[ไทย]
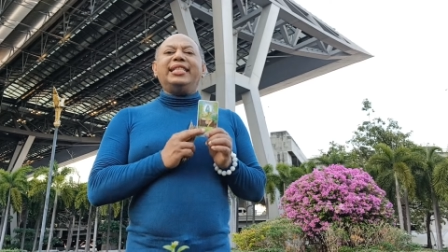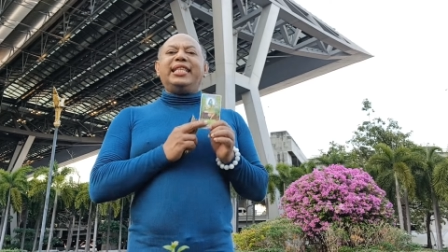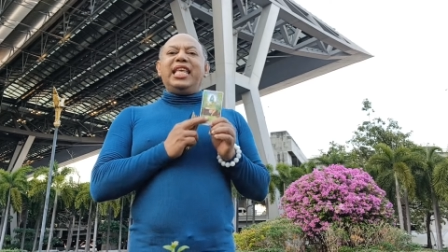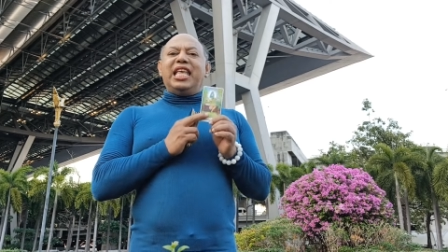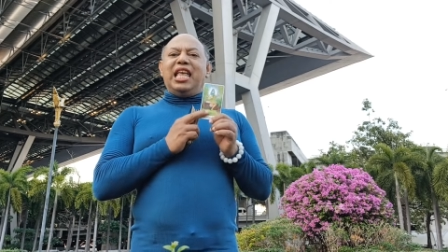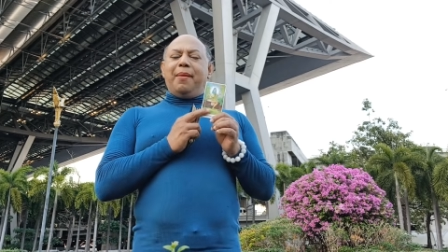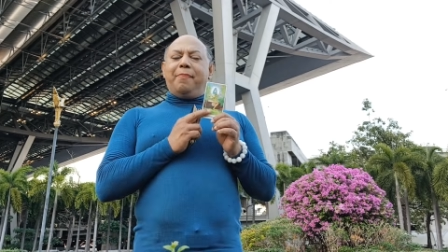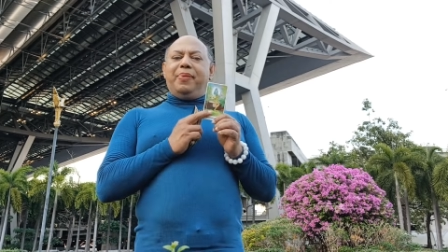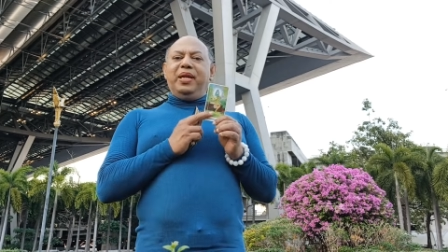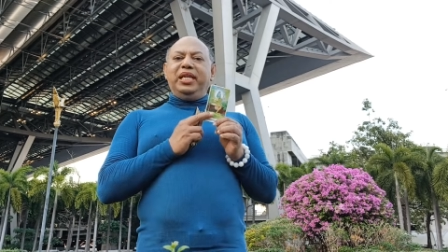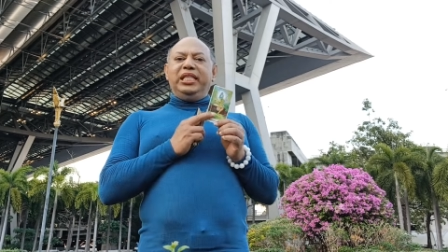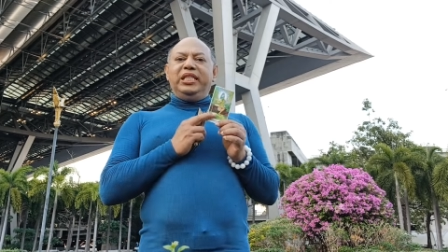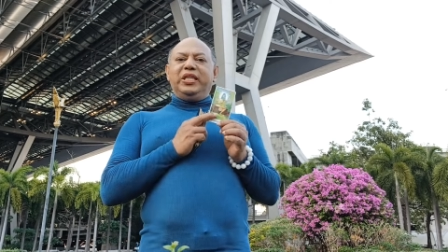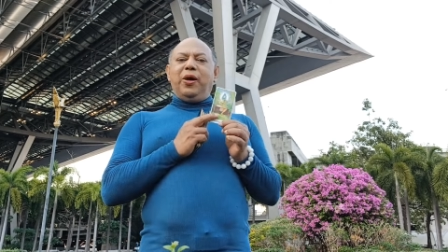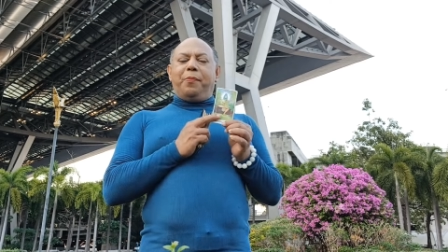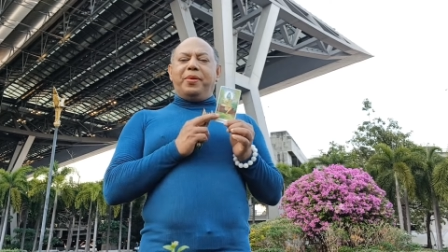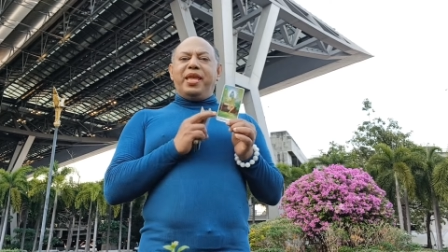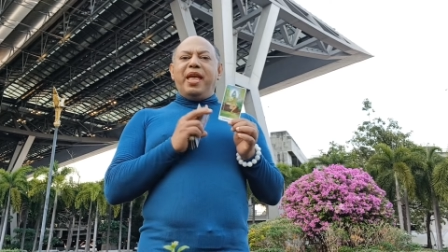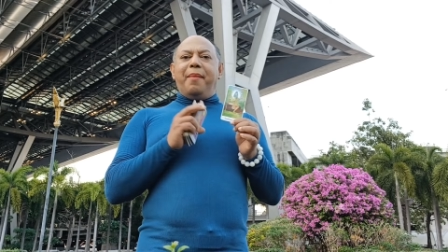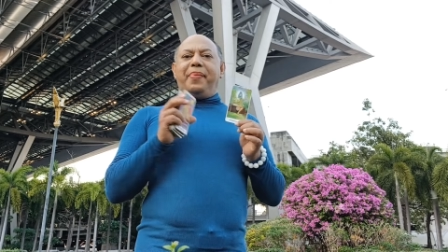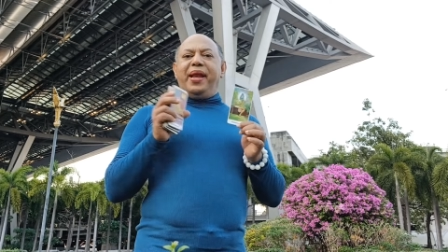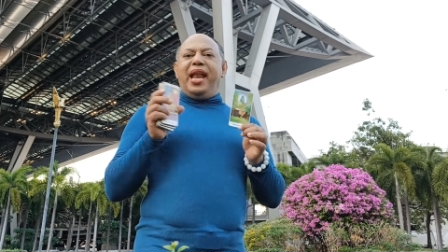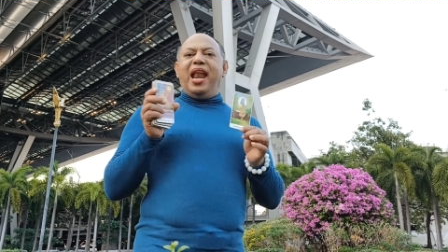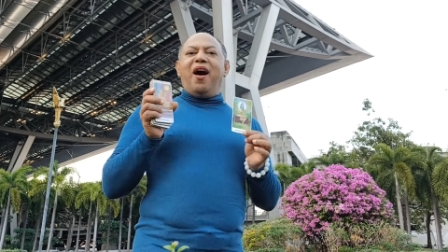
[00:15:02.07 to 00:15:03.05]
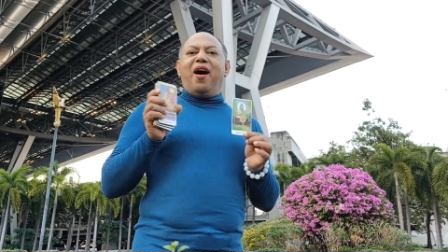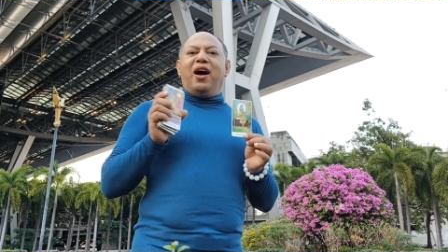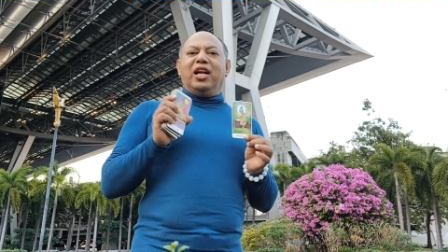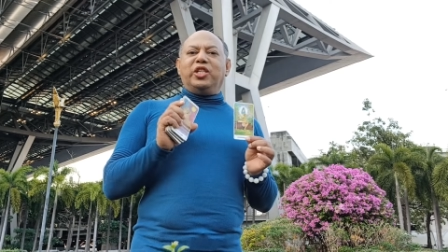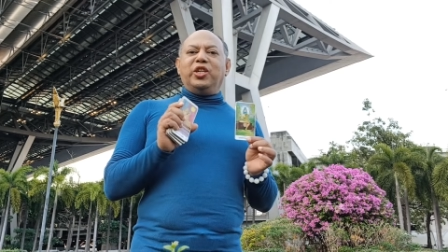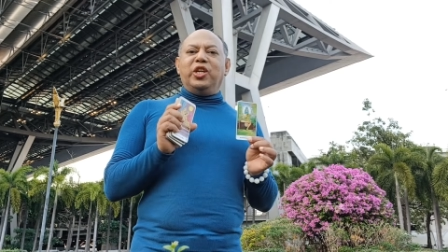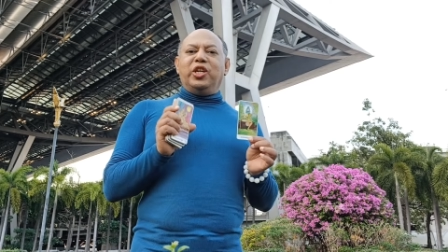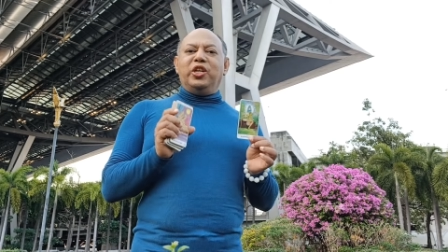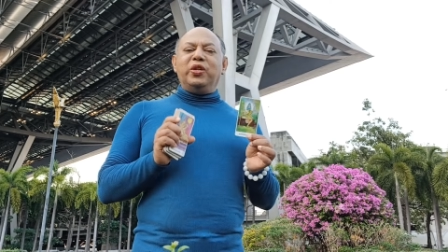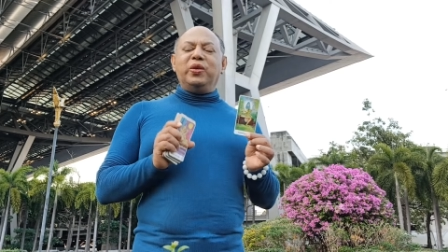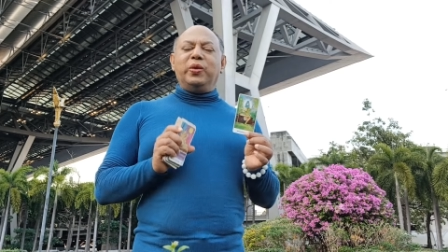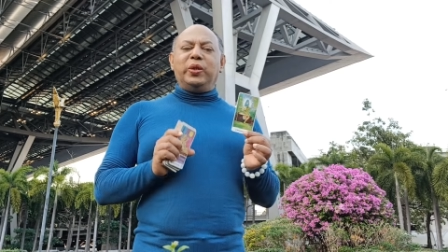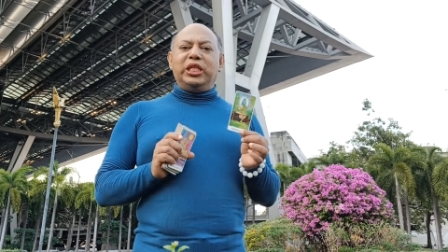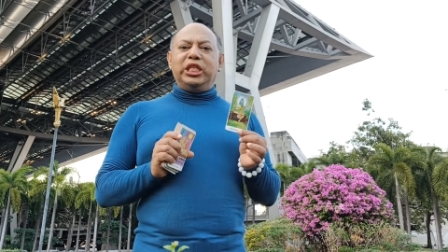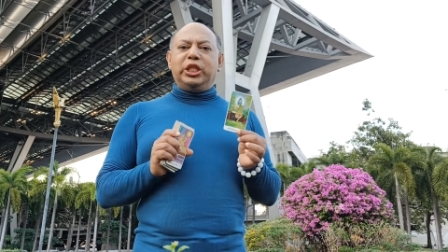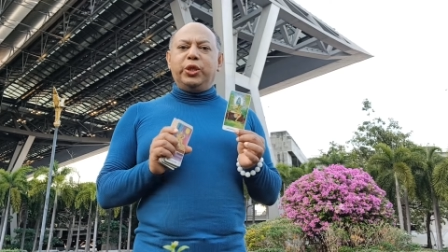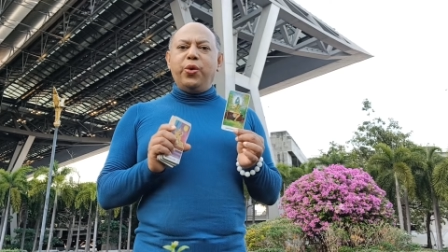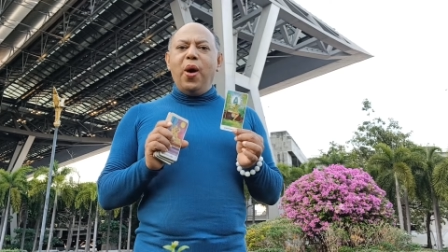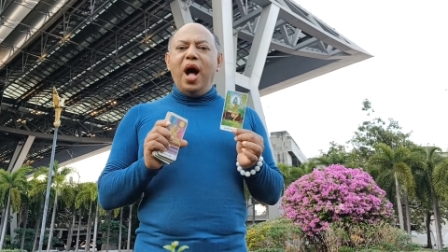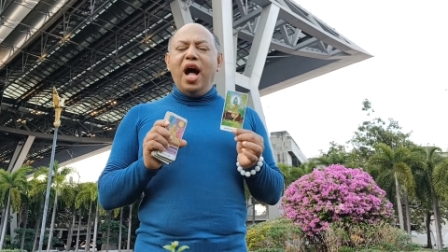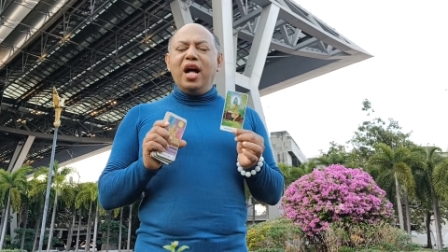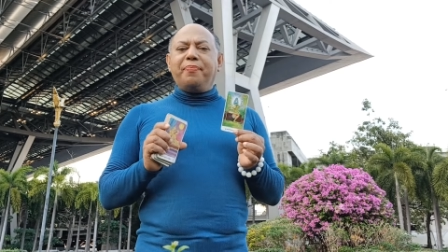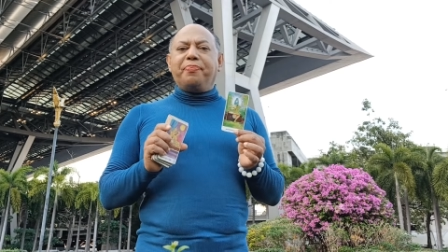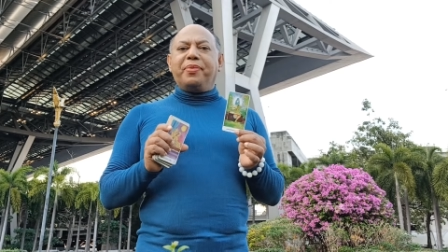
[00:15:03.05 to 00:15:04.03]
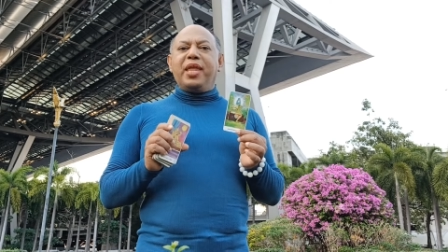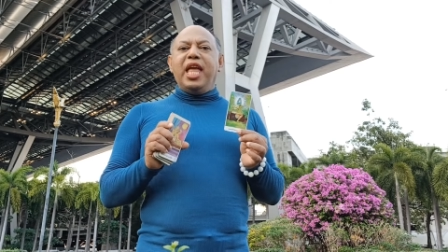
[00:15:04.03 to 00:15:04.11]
ศีพฤษภอย่าไปรอจนถึงช่วง